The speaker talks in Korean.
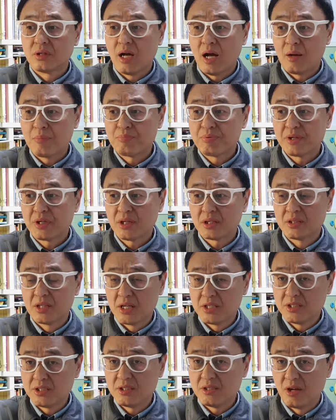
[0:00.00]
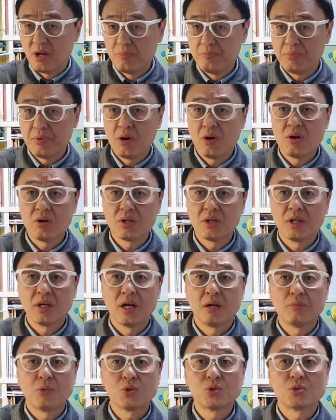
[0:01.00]
아프리카 돼지
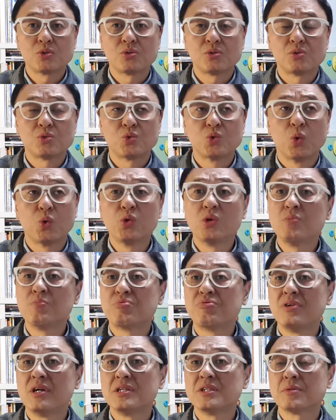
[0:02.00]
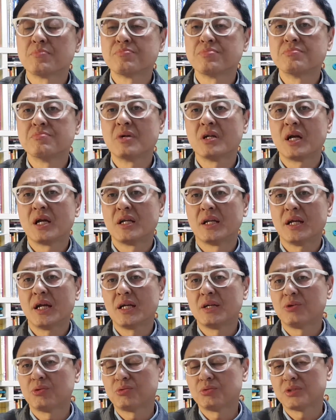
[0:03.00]
열병이나 뭐 조류 인플루엔자뿐만 아니라
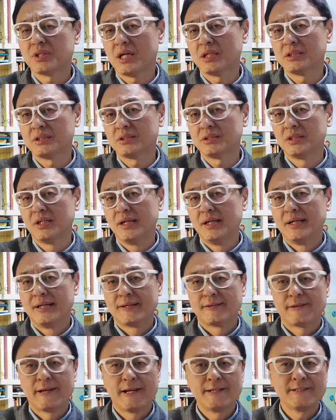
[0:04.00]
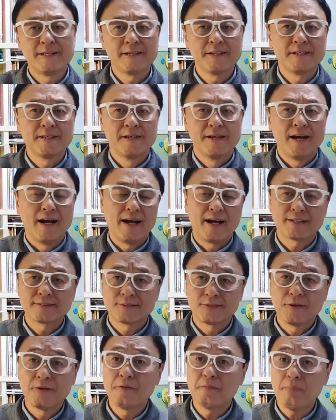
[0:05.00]
이것도 사실은 굉장히
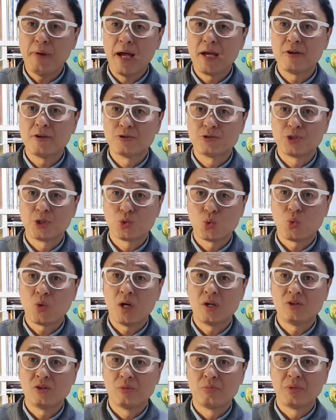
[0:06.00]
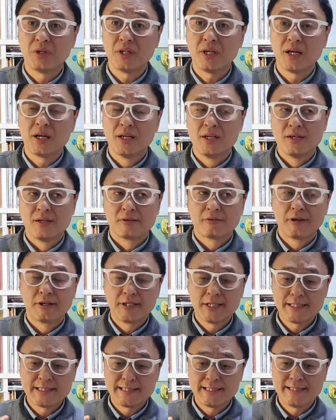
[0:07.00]
악성 바이러스에 속하는 겁니다.
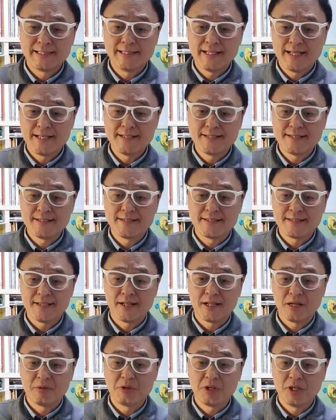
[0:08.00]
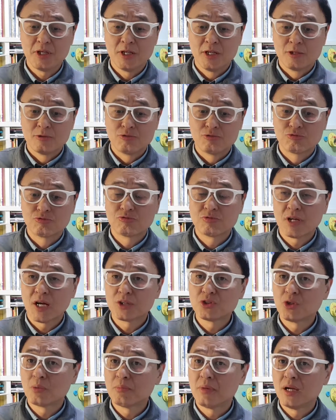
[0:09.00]
굉장히 친한 사람이 누군가가
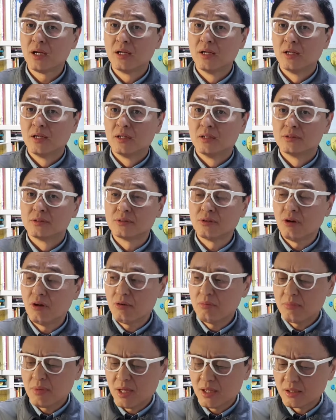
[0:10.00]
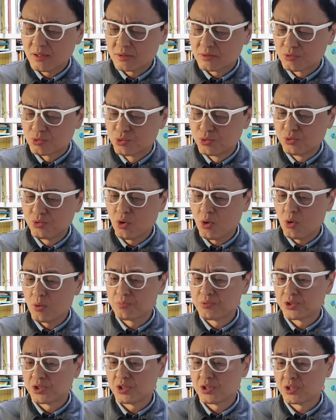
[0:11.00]
정말 정말 둘도
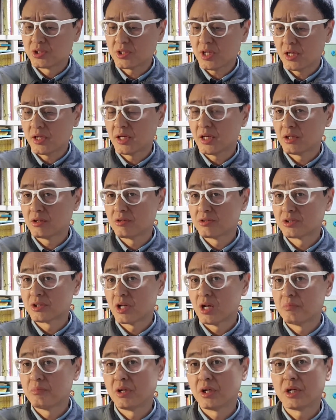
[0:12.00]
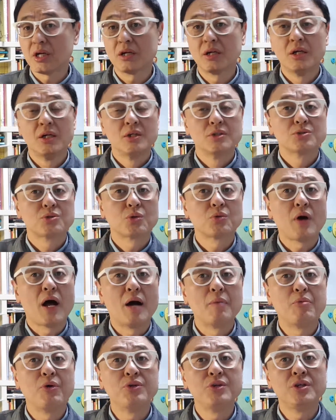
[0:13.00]
없이 사랑했던 사람이니까 그러니까 저도
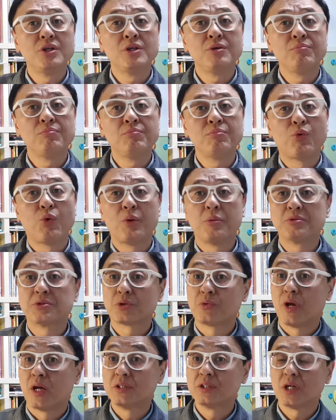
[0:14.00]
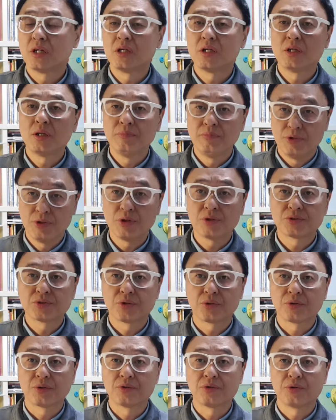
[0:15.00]
아버님 보내면서 굉장히
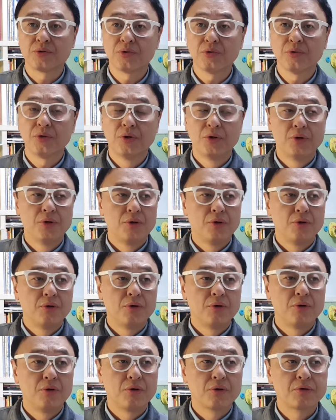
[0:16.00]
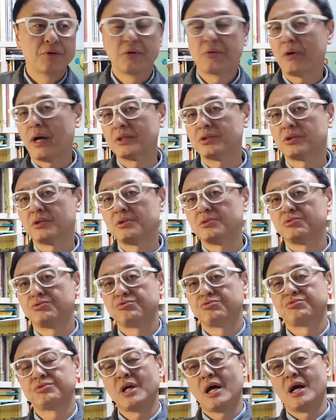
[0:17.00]
힘들었었거든요. 어, 그런 과정을
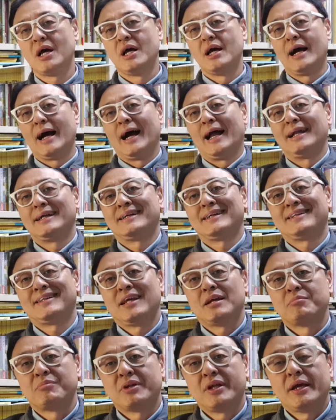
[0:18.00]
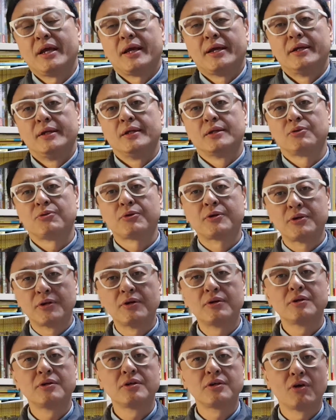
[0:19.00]
누구나 알기 때문에 또
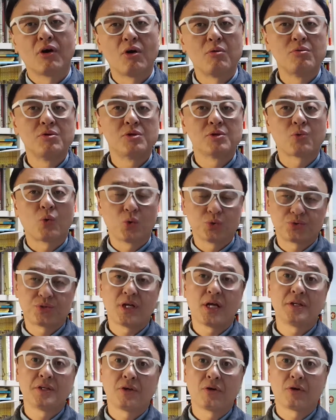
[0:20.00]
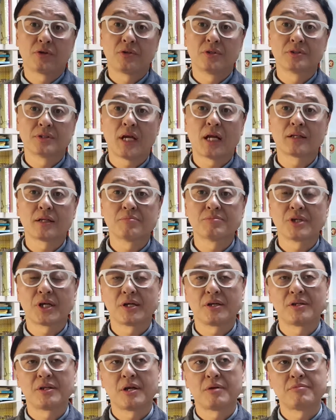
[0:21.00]
그런 경험을 고스란히 겪었던
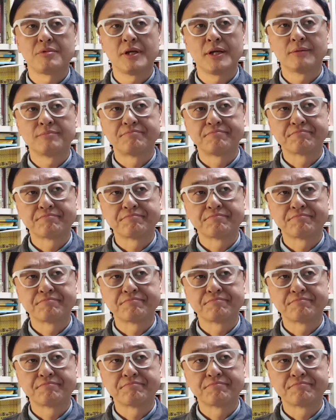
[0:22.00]
상담사기 때문에